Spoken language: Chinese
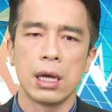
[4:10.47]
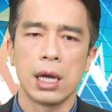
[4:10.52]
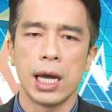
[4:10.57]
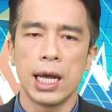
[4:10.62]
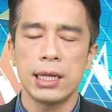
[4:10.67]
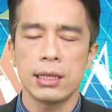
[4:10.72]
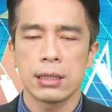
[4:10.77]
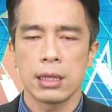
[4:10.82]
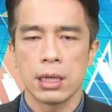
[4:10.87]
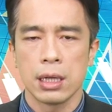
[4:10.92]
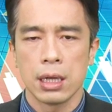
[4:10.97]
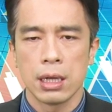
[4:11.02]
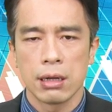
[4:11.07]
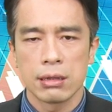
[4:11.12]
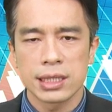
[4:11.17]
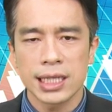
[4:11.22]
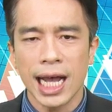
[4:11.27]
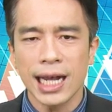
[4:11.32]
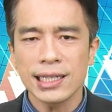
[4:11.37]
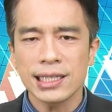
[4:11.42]
哎，
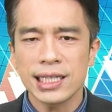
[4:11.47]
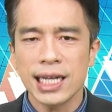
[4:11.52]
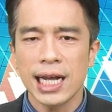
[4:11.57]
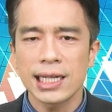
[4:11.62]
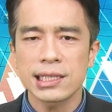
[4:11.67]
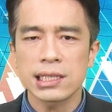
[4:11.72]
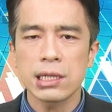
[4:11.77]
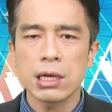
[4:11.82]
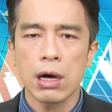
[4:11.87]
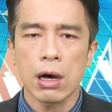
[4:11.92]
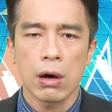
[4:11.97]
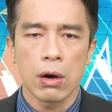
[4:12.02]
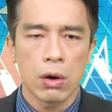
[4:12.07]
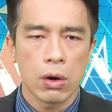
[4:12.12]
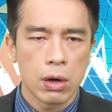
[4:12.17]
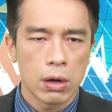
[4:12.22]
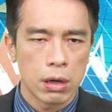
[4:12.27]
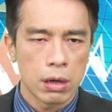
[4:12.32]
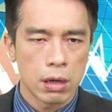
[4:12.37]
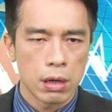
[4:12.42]
涨起来之后
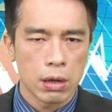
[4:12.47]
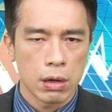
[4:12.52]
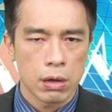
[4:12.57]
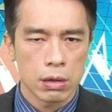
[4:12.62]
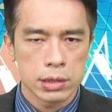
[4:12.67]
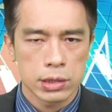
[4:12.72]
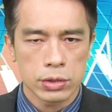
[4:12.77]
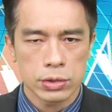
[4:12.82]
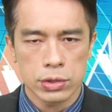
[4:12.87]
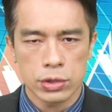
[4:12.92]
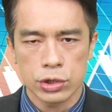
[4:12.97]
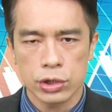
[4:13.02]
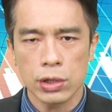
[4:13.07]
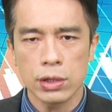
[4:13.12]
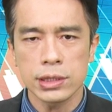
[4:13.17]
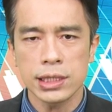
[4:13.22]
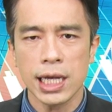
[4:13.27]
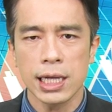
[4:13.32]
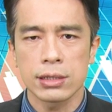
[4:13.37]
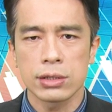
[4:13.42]
就是
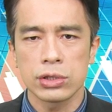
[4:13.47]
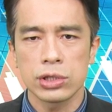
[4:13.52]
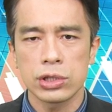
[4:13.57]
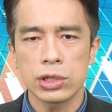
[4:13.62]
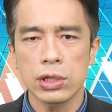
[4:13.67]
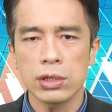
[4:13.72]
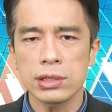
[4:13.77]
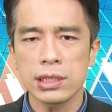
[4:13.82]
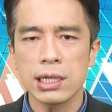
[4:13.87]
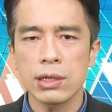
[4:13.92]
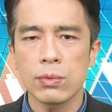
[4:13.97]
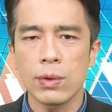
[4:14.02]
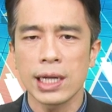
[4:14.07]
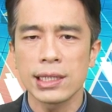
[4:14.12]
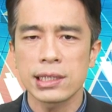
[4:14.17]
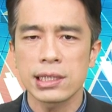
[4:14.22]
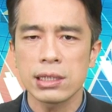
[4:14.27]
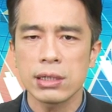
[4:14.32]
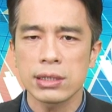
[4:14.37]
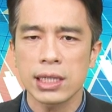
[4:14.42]
修正，修正
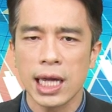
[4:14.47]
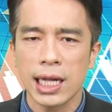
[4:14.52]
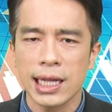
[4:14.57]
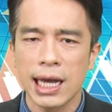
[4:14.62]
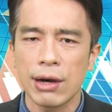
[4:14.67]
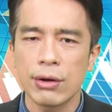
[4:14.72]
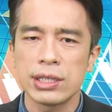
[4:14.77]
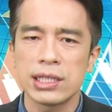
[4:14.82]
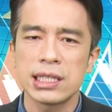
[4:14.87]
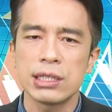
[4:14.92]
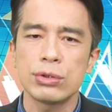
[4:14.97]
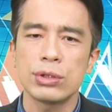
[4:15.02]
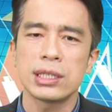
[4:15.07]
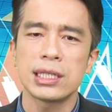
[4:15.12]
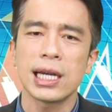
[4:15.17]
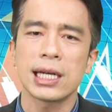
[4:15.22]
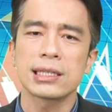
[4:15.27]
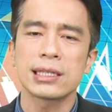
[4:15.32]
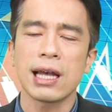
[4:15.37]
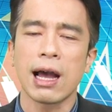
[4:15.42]
完之后呢，它会继续
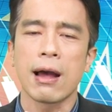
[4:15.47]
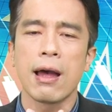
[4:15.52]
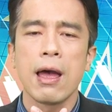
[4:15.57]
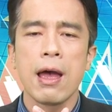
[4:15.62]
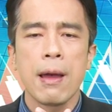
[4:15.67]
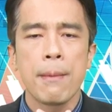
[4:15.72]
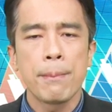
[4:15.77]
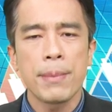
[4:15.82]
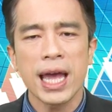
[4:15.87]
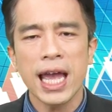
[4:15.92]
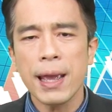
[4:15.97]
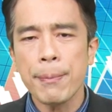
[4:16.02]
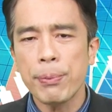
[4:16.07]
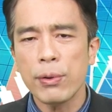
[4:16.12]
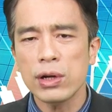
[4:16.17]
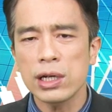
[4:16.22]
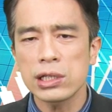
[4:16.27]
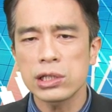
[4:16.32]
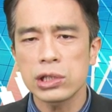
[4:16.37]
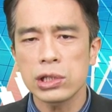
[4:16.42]
向上，每一
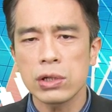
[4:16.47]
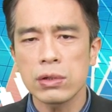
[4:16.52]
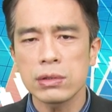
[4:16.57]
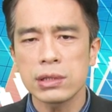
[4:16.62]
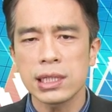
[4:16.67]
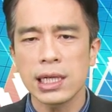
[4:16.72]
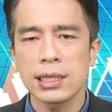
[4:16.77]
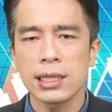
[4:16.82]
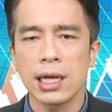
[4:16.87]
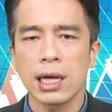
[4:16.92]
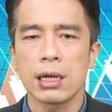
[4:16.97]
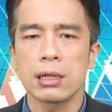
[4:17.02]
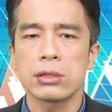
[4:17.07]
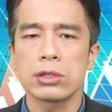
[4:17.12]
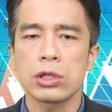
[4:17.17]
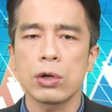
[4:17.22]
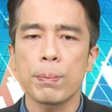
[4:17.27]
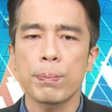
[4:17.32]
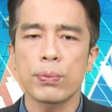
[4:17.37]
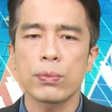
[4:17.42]
波的修正呢
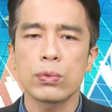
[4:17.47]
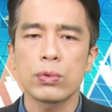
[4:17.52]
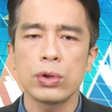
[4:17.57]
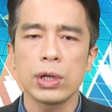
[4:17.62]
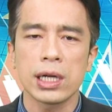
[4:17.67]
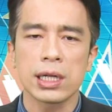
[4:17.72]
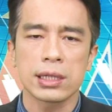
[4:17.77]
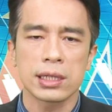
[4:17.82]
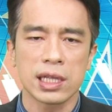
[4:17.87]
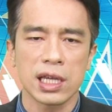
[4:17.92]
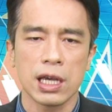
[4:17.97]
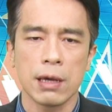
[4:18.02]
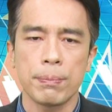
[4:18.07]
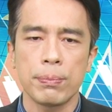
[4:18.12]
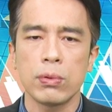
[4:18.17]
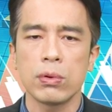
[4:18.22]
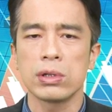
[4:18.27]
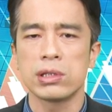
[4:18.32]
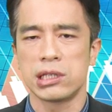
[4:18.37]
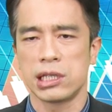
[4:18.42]
都不会跌
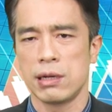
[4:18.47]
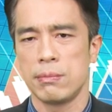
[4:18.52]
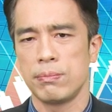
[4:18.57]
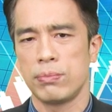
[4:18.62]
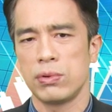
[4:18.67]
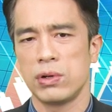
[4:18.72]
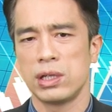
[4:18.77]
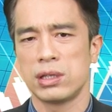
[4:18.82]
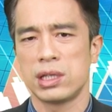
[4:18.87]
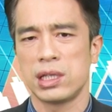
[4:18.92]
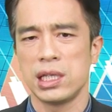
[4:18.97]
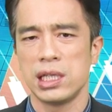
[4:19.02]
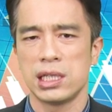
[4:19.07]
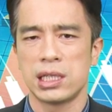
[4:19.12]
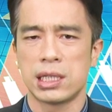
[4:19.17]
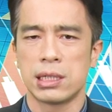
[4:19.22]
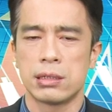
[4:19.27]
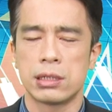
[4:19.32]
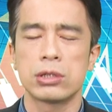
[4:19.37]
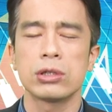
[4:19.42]
破前波的低。
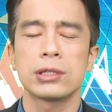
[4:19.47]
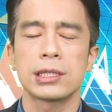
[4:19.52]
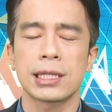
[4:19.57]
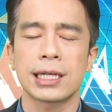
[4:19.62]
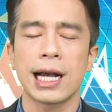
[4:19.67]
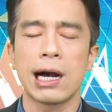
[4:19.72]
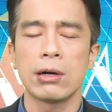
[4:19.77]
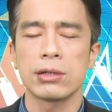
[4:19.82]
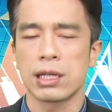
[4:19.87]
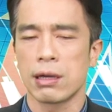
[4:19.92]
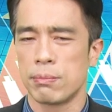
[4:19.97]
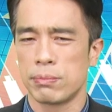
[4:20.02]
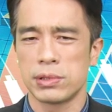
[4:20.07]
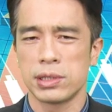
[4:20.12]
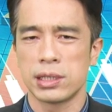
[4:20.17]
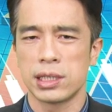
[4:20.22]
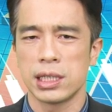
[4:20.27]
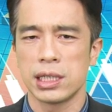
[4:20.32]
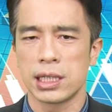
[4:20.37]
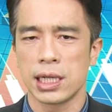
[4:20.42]
就是高点不
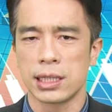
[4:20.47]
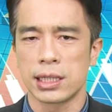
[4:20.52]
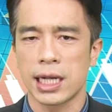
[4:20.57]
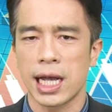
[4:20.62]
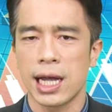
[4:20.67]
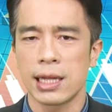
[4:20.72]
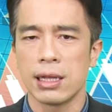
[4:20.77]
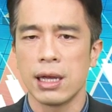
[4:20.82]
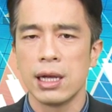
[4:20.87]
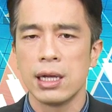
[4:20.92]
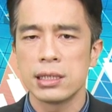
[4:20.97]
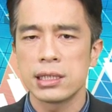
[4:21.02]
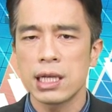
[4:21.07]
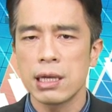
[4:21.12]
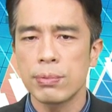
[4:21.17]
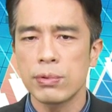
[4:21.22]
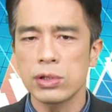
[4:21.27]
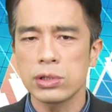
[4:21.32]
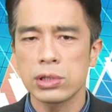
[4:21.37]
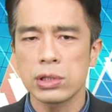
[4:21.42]
是低点，你看这
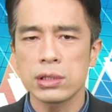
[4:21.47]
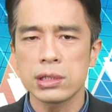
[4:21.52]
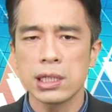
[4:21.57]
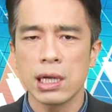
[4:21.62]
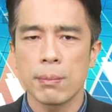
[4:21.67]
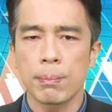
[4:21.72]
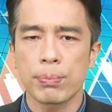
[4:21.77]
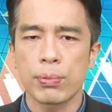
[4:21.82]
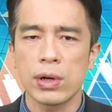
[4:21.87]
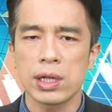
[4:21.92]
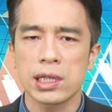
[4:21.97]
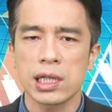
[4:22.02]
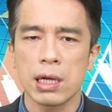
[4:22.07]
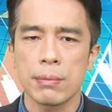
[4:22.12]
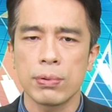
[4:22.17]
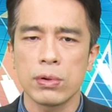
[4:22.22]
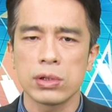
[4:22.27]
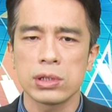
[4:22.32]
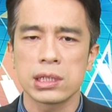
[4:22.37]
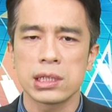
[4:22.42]
一波修正不会跌
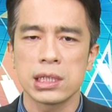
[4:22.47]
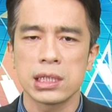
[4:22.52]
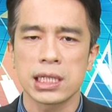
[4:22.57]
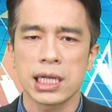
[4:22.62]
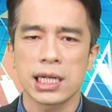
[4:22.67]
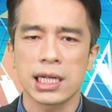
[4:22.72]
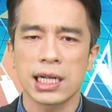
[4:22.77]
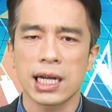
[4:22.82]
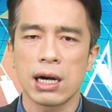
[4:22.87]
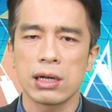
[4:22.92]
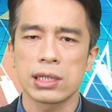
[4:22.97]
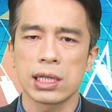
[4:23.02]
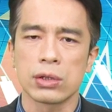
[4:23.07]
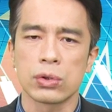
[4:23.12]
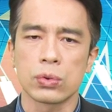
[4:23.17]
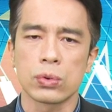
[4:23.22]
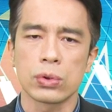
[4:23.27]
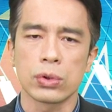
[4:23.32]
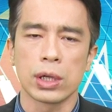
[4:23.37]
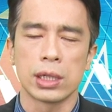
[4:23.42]
破之前的高点
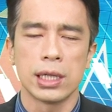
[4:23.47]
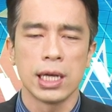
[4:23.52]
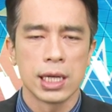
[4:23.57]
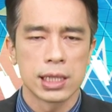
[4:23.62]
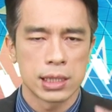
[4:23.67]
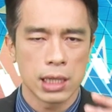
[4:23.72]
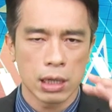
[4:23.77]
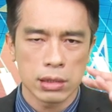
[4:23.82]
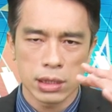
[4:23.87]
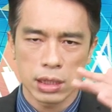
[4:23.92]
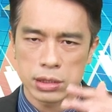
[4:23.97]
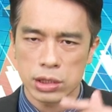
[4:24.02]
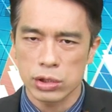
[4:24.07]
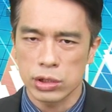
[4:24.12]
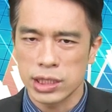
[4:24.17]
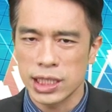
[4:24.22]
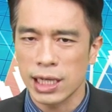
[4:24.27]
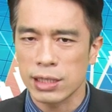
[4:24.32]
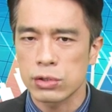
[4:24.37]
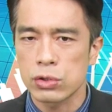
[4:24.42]
多远，然后呢就
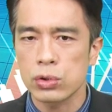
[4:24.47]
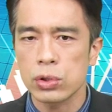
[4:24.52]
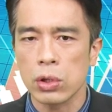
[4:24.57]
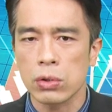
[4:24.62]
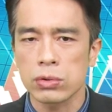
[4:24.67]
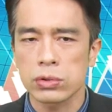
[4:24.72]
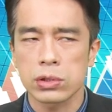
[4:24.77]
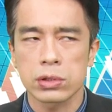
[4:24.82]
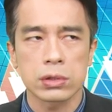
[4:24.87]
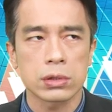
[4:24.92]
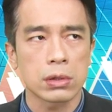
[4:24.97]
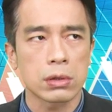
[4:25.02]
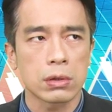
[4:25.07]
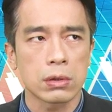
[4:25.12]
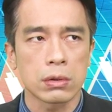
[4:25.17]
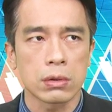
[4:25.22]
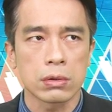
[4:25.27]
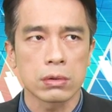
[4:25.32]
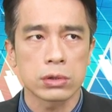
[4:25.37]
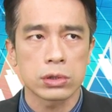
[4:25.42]
像走
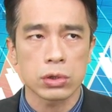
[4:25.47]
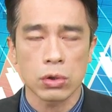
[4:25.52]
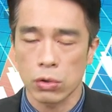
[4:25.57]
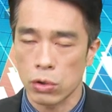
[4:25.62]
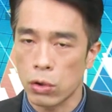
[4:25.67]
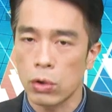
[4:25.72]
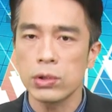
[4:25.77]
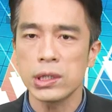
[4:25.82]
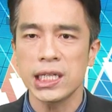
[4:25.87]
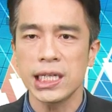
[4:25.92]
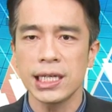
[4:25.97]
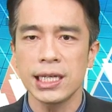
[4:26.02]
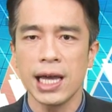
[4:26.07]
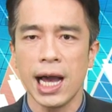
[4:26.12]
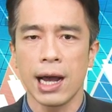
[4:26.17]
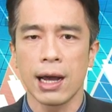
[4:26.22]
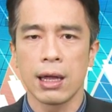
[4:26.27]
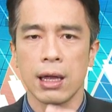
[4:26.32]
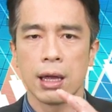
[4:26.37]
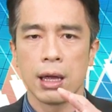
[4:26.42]
走走楼梯一
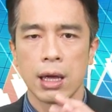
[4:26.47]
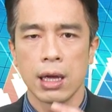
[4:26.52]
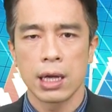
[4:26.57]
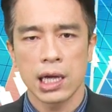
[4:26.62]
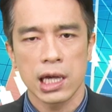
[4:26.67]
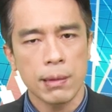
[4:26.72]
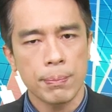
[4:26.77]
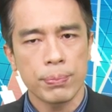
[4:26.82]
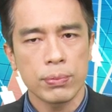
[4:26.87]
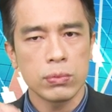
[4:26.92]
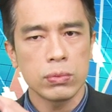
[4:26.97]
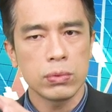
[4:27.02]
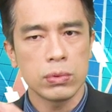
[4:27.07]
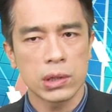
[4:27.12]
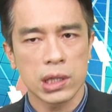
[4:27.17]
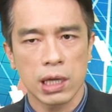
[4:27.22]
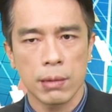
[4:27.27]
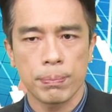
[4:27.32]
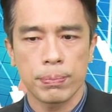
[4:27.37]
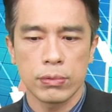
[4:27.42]
样，一步
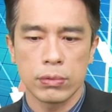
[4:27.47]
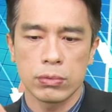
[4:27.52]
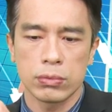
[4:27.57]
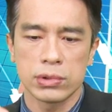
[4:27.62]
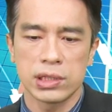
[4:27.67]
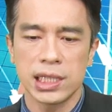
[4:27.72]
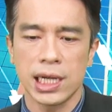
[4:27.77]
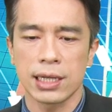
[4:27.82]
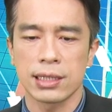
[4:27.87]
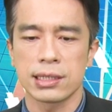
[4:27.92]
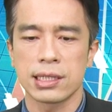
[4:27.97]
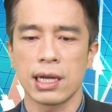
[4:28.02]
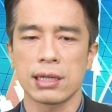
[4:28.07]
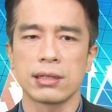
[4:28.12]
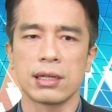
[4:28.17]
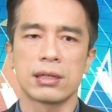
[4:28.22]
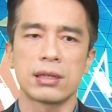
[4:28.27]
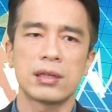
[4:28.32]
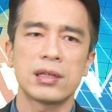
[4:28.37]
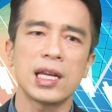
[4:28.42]
一步向上
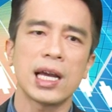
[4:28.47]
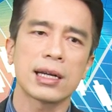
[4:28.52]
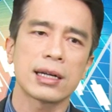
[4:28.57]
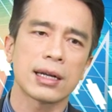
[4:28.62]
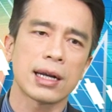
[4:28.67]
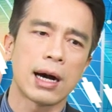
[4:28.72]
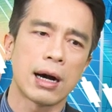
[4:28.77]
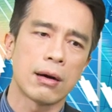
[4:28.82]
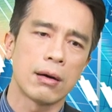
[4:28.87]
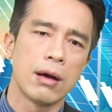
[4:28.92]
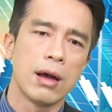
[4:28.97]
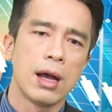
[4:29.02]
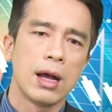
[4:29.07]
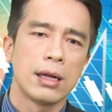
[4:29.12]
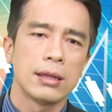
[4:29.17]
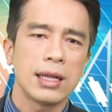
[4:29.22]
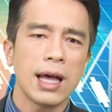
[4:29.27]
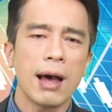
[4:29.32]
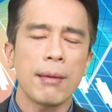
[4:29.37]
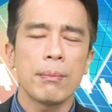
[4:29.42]
的垫高。
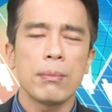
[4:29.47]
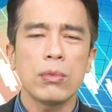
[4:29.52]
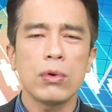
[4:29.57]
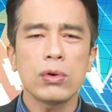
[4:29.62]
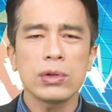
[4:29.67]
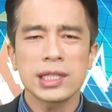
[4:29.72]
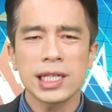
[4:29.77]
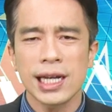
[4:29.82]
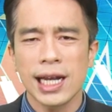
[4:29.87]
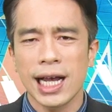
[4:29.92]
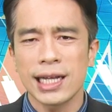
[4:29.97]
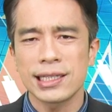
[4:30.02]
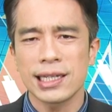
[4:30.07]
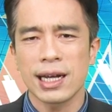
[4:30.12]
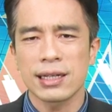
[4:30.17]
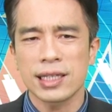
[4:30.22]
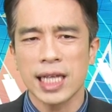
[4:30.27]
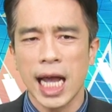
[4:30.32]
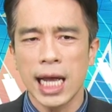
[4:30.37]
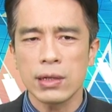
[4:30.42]
那目前来
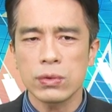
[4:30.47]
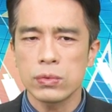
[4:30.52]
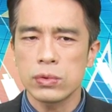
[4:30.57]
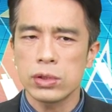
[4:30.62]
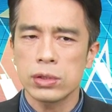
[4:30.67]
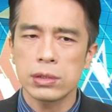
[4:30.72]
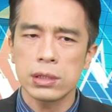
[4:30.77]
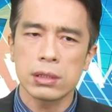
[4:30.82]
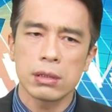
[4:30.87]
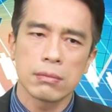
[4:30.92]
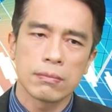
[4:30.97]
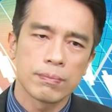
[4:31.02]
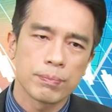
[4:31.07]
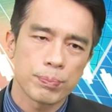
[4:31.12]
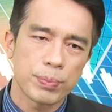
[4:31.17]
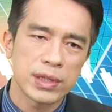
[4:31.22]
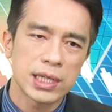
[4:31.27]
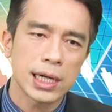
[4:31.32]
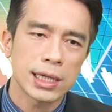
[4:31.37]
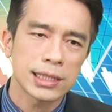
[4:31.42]
讲，台股就是
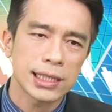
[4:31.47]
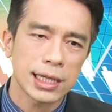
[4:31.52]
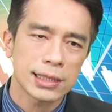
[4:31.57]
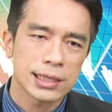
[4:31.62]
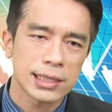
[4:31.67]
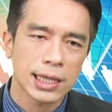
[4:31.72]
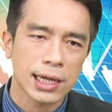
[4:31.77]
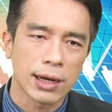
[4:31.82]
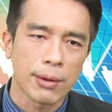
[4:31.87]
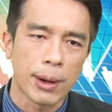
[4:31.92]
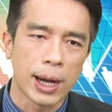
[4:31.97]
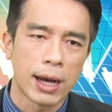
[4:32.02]
比较像这个嘛，